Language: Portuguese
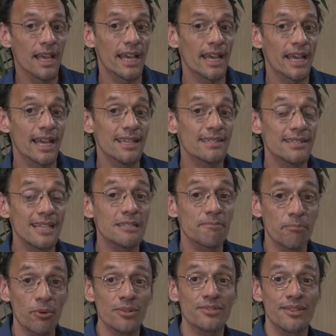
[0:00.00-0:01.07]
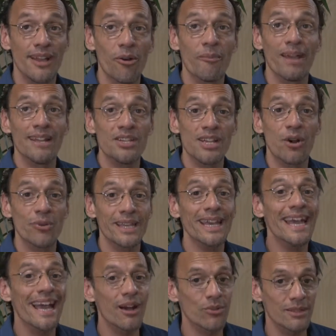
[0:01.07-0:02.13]
é, e ser exposto realmente ao
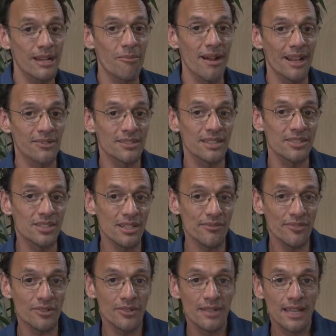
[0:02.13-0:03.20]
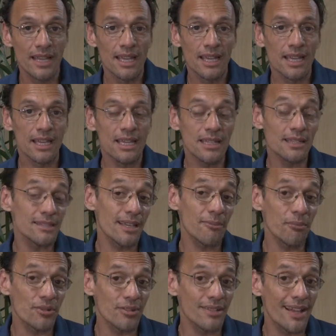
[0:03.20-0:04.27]
que é o trabalho científico e ter a
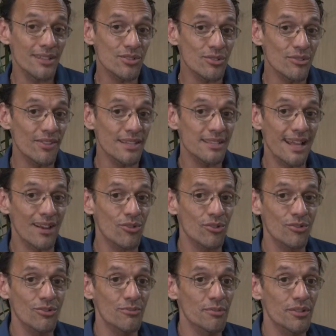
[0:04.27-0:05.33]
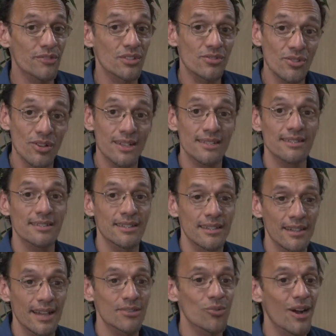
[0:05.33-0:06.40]
oportunidade de conversar com professores
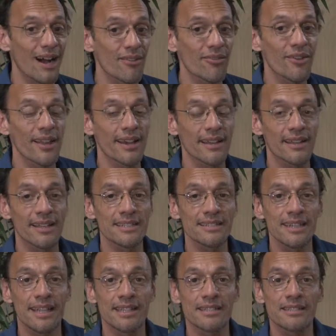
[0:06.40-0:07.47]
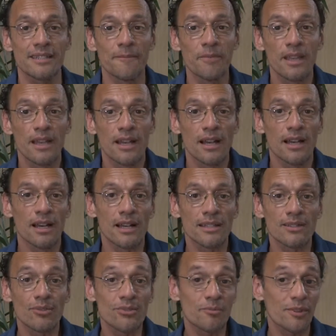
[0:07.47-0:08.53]
que atuavam na, na ciência.
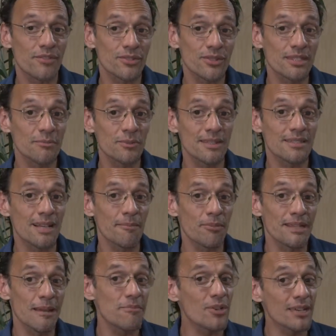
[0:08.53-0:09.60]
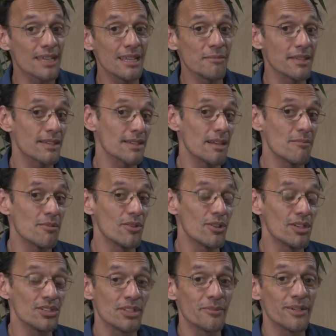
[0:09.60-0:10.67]
Então, os professores, por exemplo, da bioquímica, da
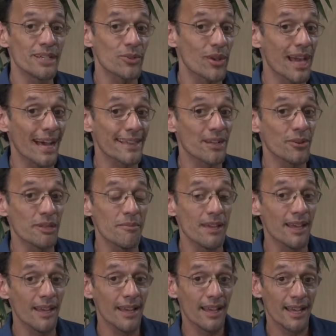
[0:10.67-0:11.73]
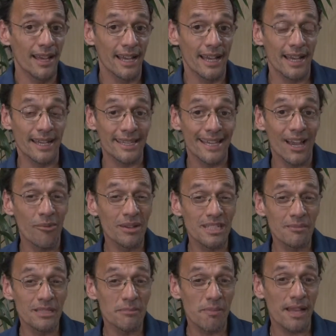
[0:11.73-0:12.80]
biologia molecular da UNB, é, que
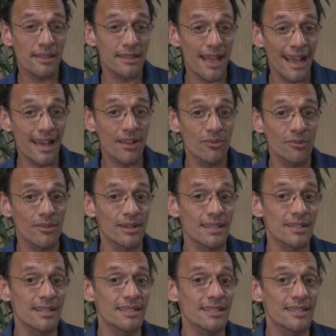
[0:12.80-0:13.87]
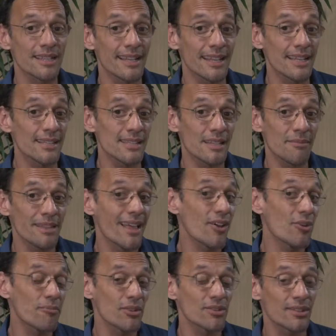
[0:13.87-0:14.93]
realmente me despertaram é, esse interesse e me
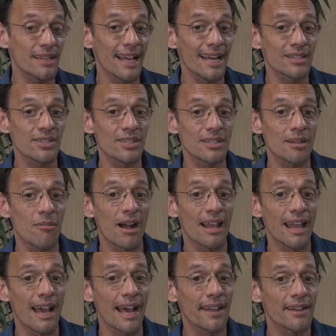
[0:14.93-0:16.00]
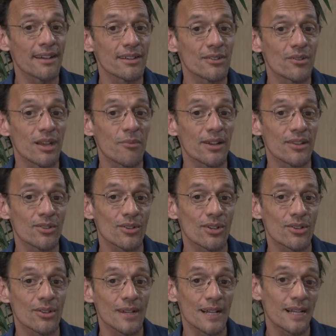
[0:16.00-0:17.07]
deram a oportunidade de trabalhar na, no
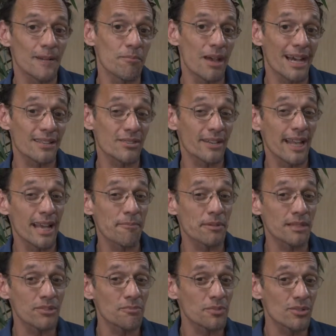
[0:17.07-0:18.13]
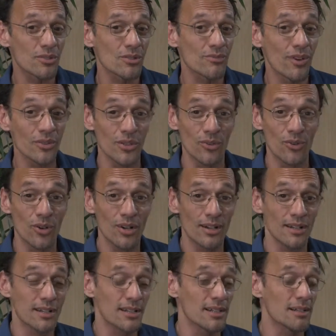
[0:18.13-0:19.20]
laboratório uh, básico, na época do professor Valdenor
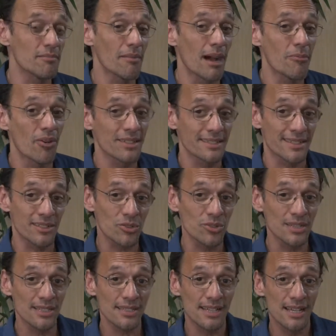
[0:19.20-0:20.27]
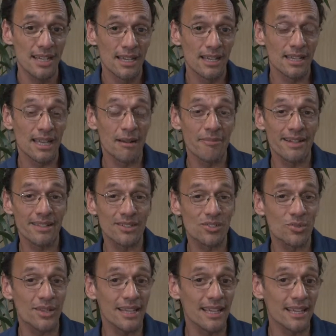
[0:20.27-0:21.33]
uh, Barbosa Cruz e a Maria
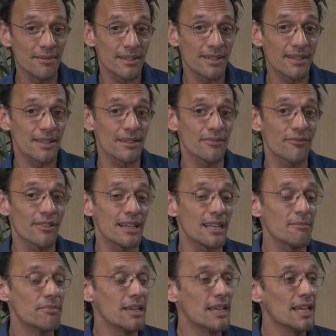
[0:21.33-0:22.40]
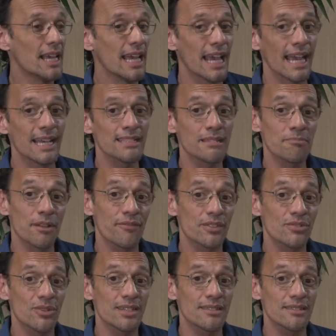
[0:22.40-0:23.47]
Sueli uh, Felipe. Esses
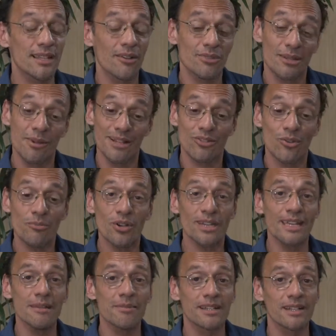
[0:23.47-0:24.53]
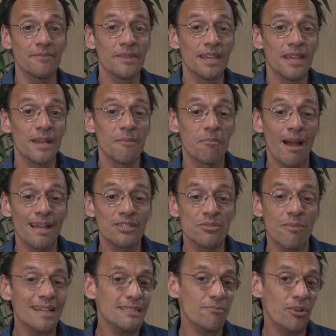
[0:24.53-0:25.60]
professores estavam trabalhando com bioquímica, mas
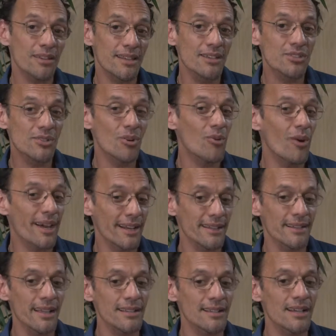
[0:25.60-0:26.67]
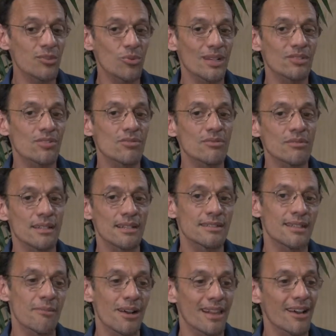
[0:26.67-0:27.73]
mais importante não era nem tanto o assunto que eles
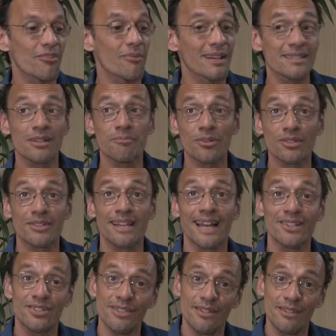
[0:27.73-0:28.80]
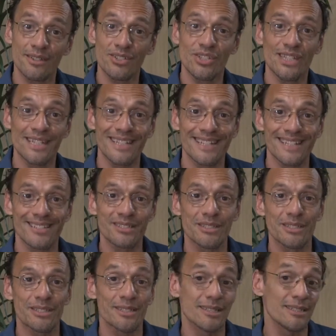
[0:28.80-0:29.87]
trabalhavam, mas a oportunidade de, de,
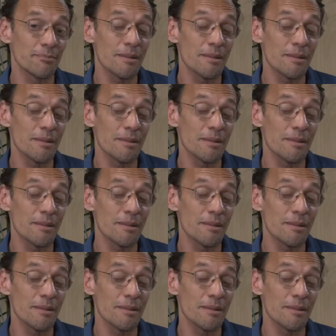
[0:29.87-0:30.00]
de